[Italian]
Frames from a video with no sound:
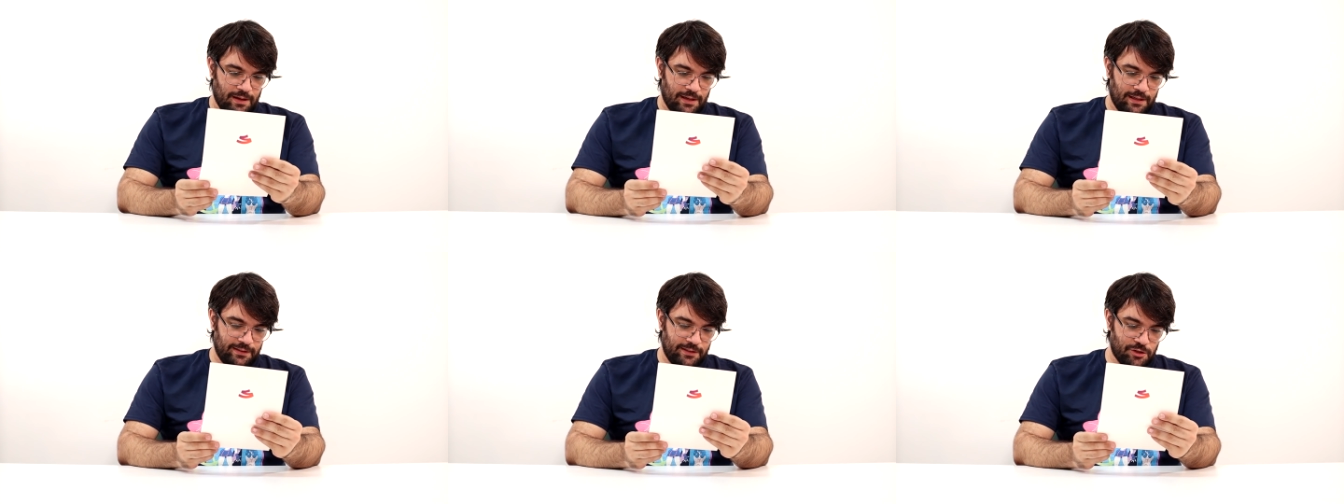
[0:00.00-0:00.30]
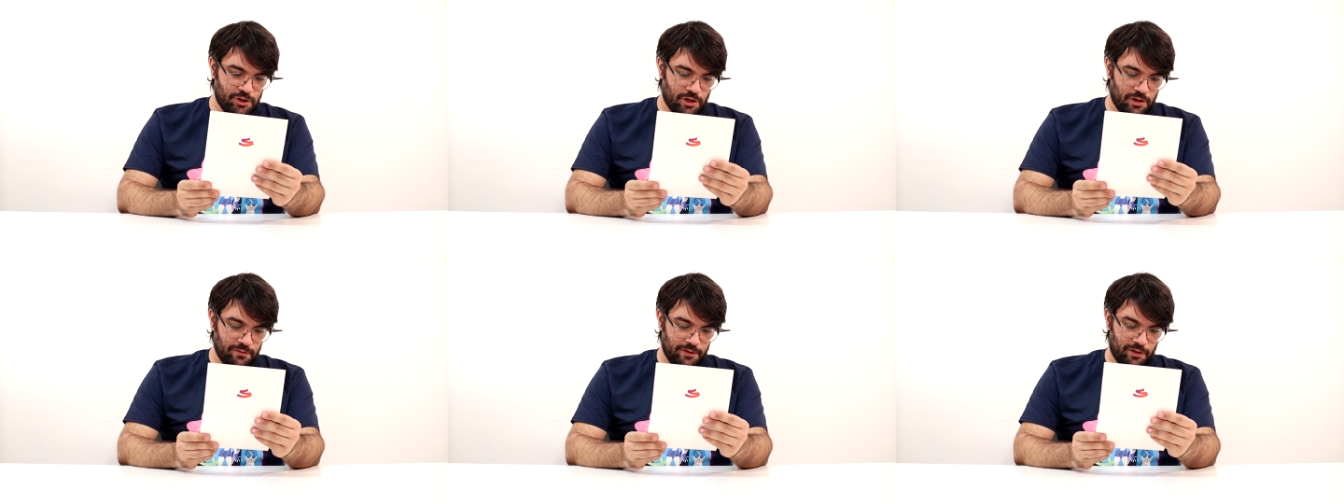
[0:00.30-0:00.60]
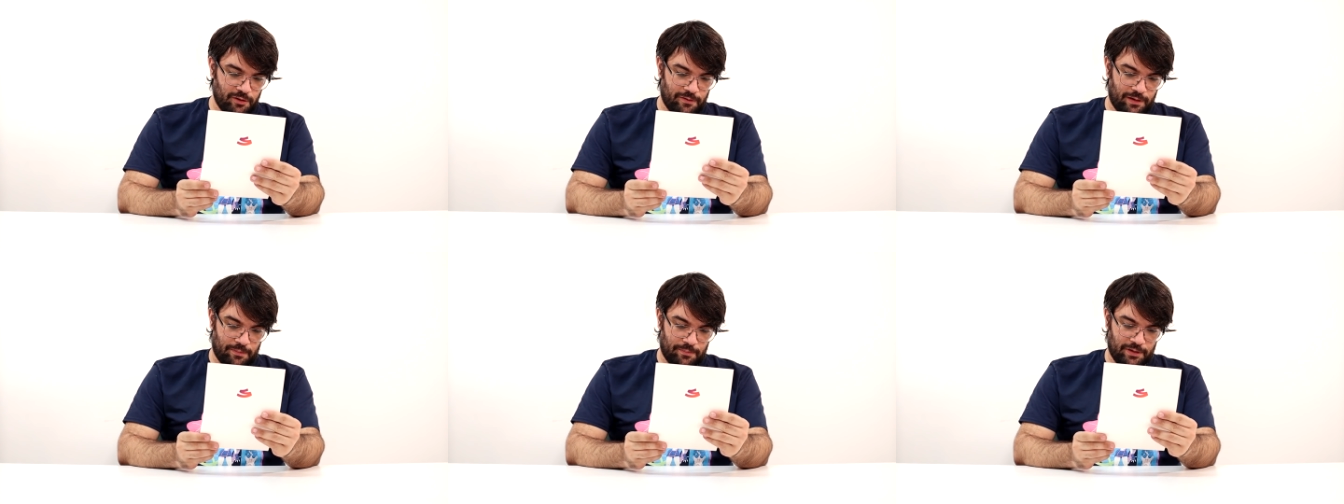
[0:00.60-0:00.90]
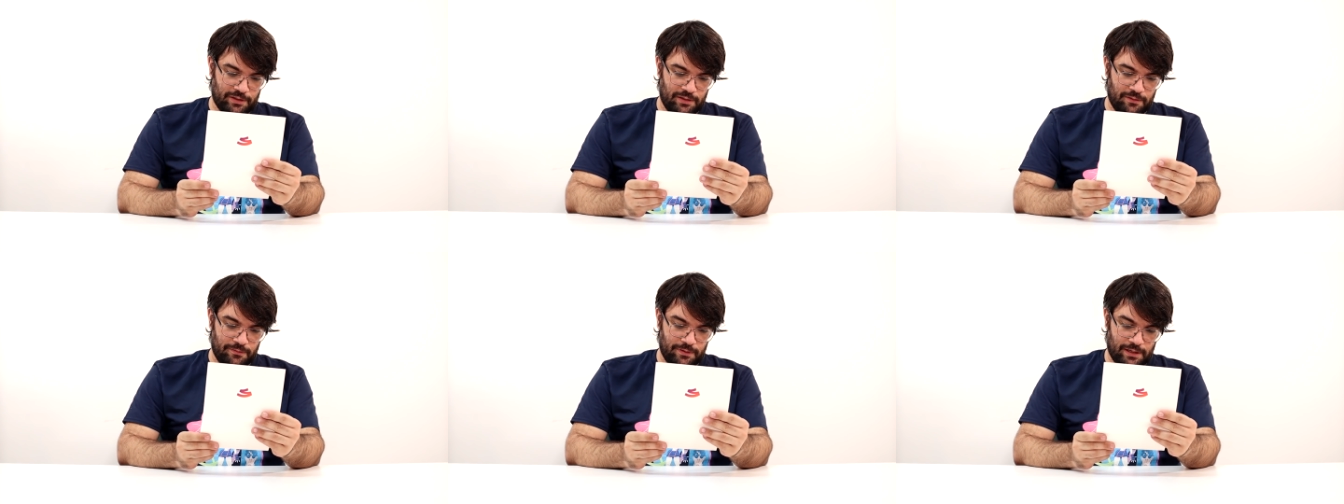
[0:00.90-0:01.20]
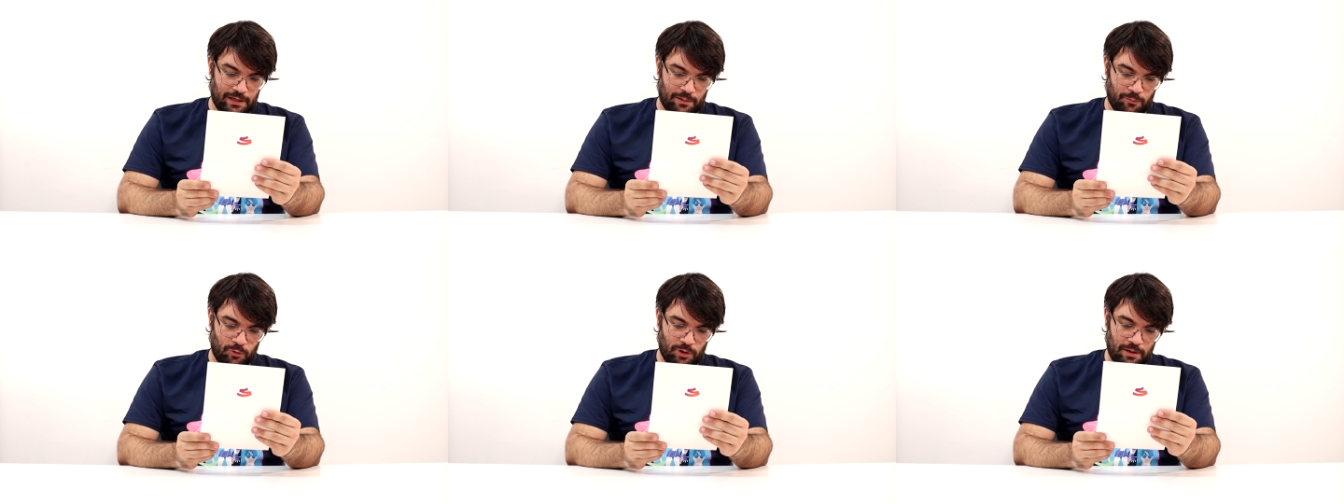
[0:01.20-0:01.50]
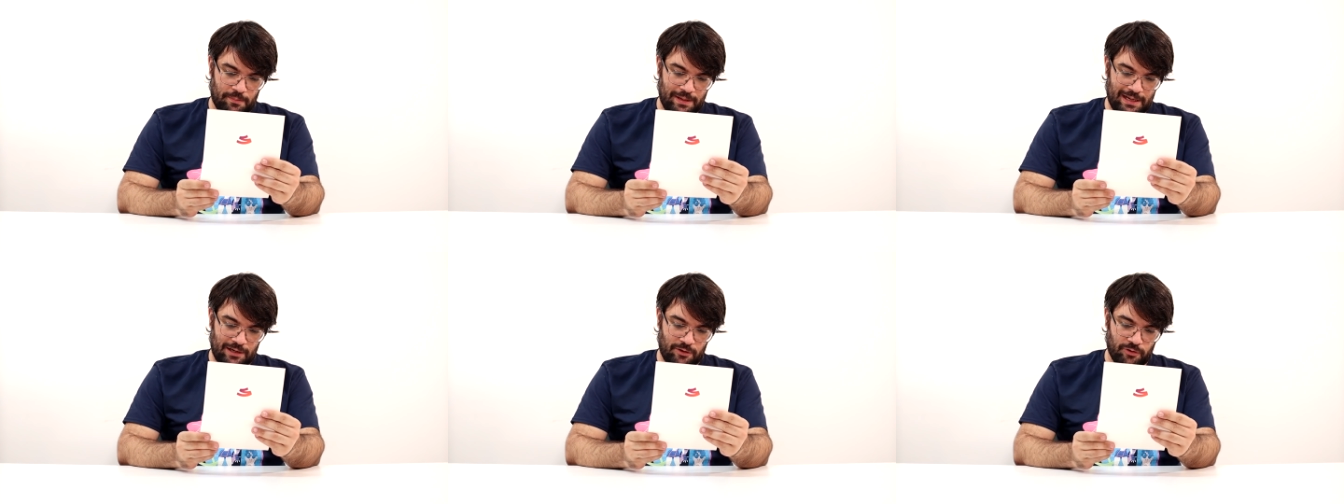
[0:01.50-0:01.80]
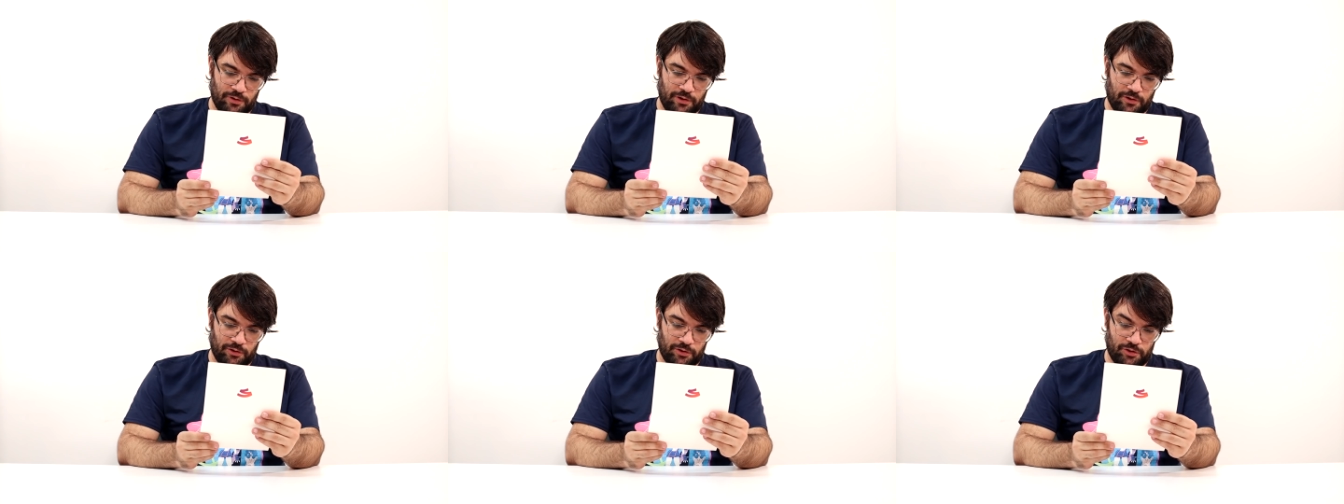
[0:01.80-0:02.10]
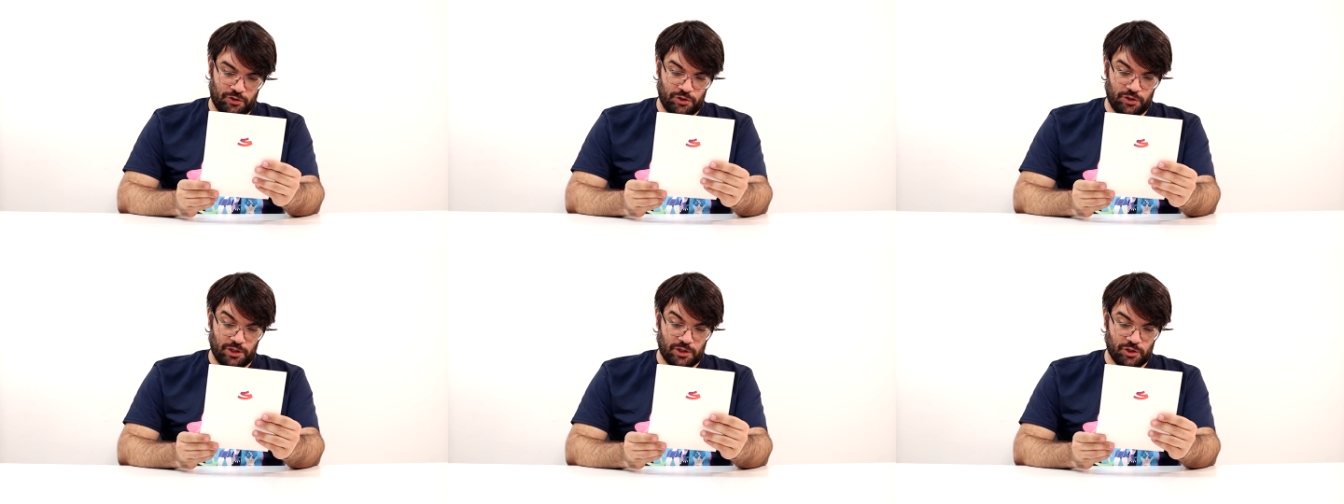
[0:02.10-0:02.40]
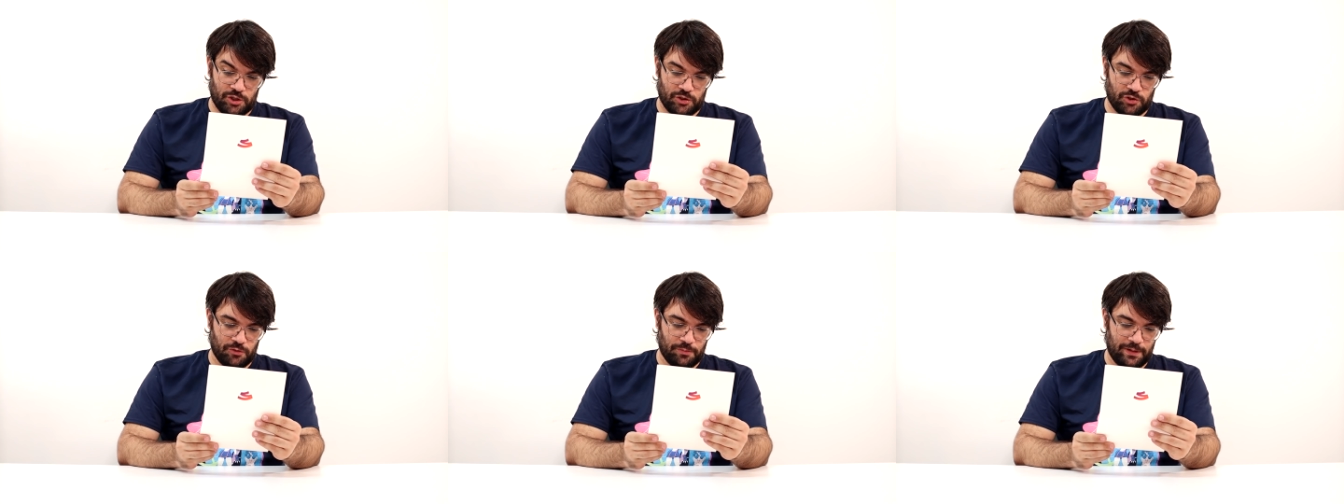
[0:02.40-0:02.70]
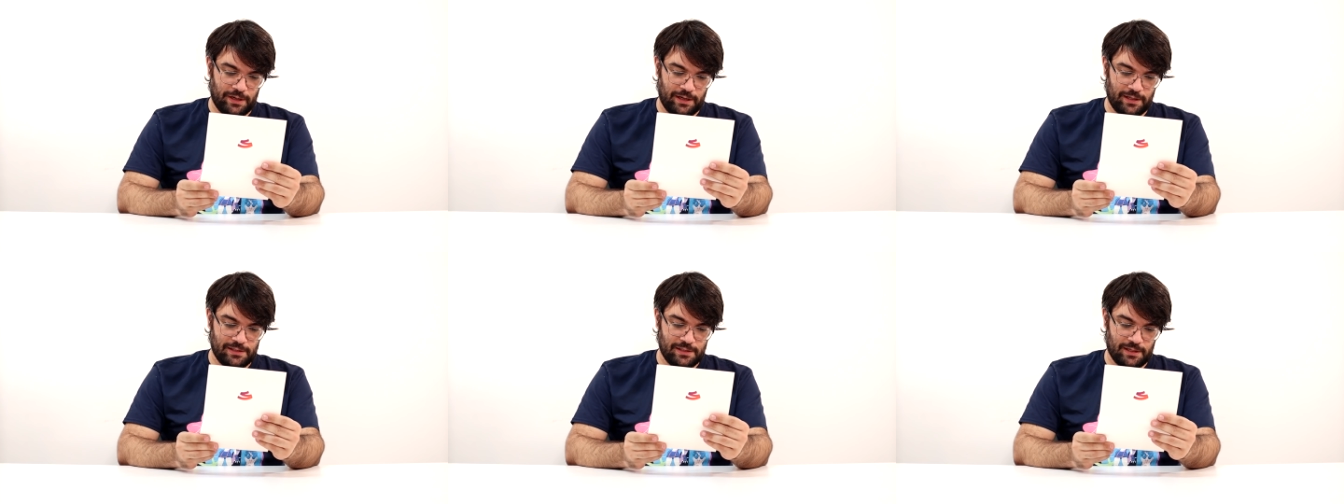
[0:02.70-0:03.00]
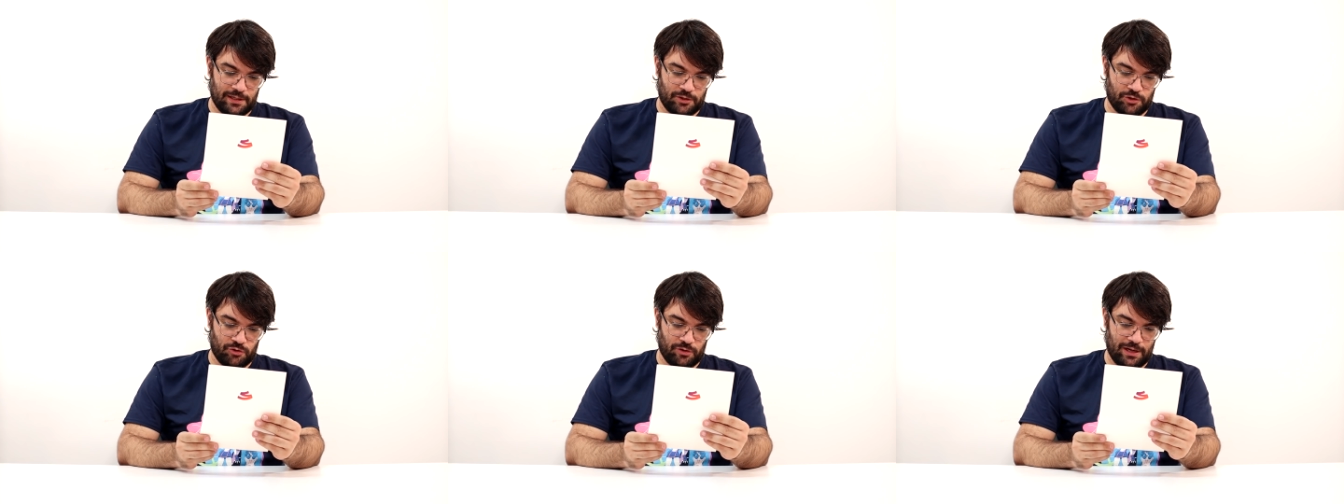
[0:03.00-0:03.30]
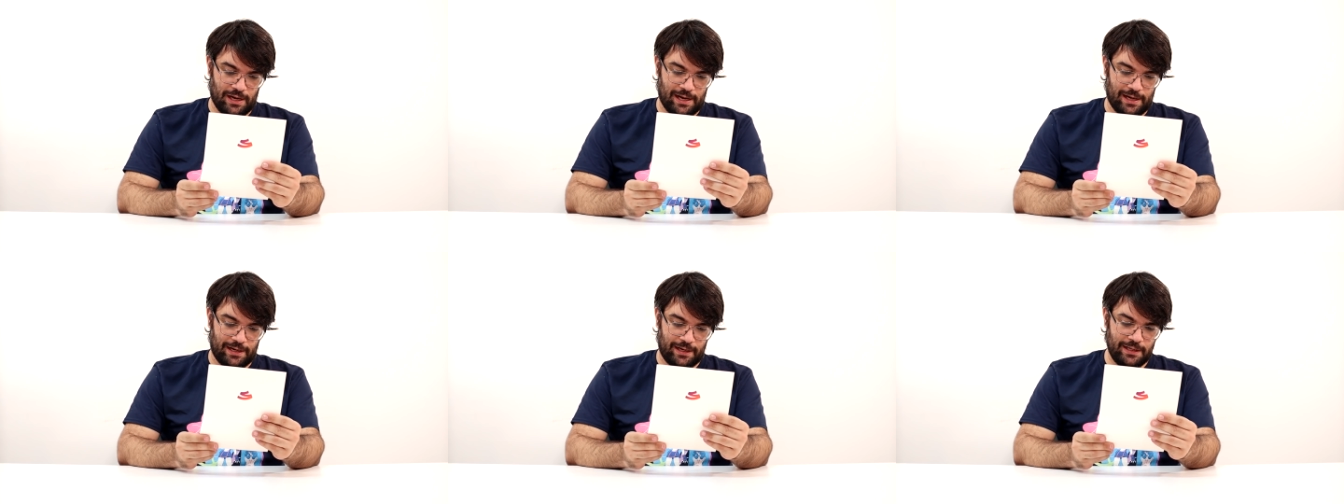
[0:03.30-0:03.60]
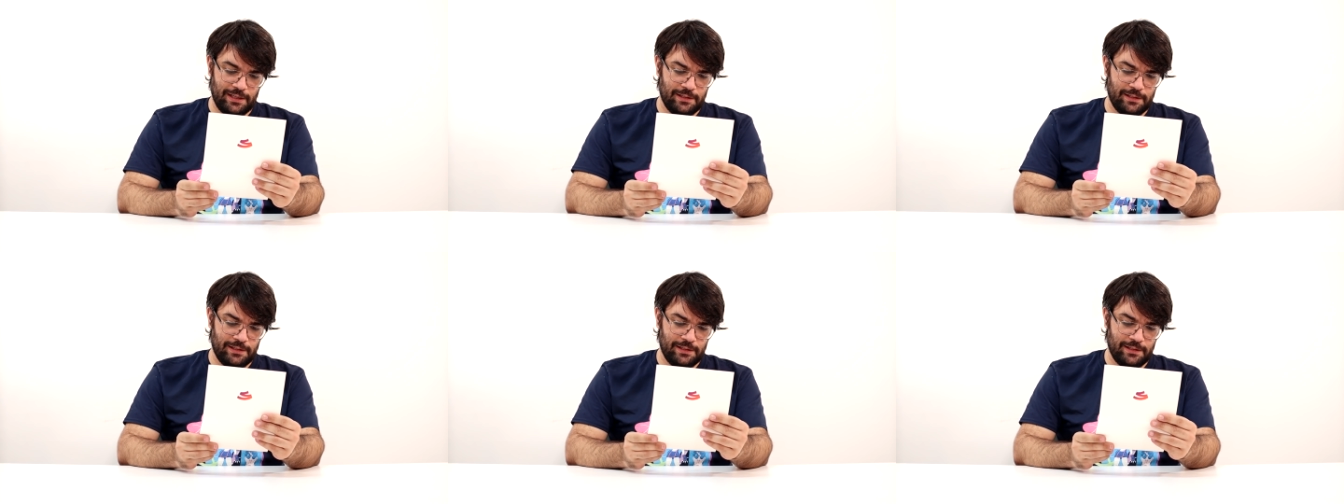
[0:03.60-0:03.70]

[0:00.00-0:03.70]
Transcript: Il 19 novembre ti invieremo una mail con i codici di accesso per iniziare a giocare,